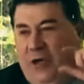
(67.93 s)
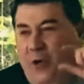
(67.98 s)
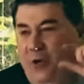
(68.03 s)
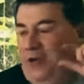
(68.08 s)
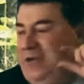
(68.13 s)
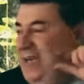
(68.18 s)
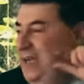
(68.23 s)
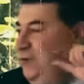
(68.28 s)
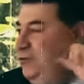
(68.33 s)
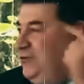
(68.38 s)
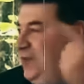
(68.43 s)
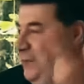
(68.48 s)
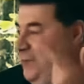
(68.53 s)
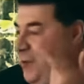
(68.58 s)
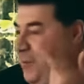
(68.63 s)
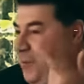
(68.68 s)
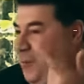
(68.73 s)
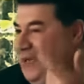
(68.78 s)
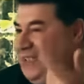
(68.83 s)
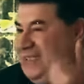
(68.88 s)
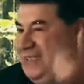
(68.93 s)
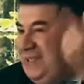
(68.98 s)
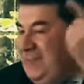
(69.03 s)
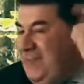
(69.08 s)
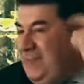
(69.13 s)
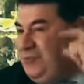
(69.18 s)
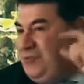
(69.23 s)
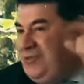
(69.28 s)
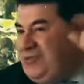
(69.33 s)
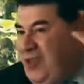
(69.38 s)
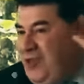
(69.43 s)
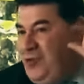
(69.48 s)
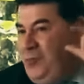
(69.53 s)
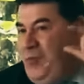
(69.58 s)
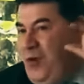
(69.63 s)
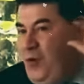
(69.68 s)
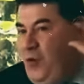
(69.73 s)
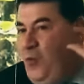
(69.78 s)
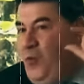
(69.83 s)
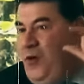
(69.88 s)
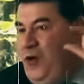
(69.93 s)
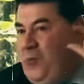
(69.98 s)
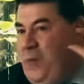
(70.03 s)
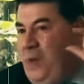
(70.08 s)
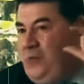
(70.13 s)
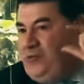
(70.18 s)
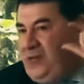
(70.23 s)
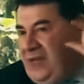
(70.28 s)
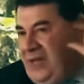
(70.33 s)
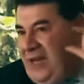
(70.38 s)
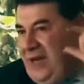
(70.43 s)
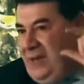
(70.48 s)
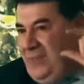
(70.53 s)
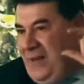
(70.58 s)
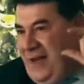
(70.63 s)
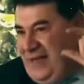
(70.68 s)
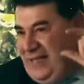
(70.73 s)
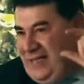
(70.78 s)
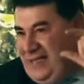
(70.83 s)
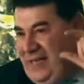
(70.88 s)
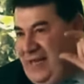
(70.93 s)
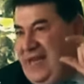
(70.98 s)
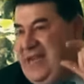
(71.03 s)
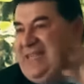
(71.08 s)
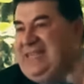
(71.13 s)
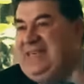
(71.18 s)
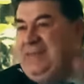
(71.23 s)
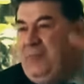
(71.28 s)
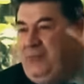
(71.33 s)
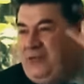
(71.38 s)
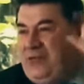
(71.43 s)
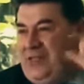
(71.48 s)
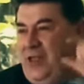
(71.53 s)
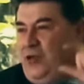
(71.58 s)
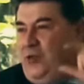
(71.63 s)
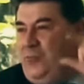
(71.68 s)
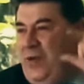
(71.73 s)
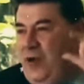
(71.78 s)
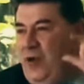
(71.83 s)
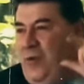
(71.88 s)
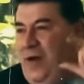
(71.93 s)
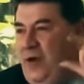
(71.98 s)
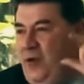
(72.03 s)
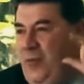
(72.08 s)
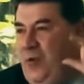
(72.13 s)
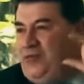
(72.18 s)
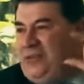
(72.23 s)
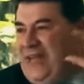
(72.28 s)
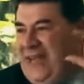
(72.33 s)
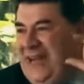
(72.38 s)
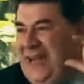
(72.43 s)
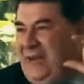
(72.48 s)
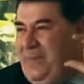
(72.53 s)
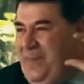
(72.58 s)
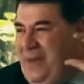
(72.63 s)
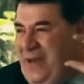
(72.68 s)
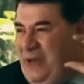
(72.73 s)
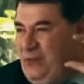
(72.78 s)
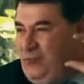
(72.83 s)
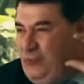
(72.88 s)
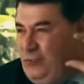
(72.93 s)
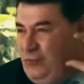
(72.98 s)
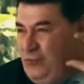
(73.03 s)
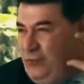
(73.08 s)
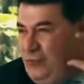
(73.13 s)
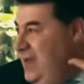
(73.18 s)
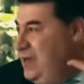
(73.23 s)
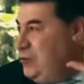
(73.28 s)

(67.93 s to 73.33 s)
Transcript: aunque no sea bueno, porque si vemos Estado como algo bueno vamos a creer más, si vemos Estado como algo malo vamos a creer menos.